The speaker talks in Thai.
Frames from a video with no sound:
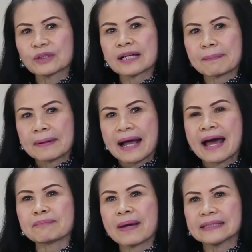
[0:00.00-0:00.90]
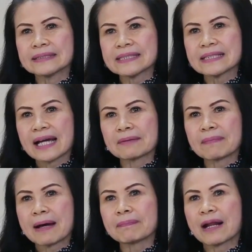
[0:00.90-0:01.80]
นกับงานแมทชิ่งกัน
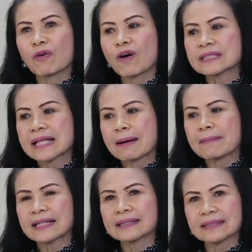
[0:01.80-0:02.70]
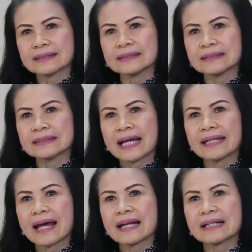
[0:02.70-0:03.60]
ปั๊บเราก็สามารถตัดสินใจ
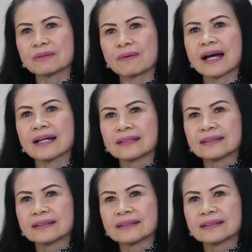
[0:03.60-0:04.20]
ได้เลยว่า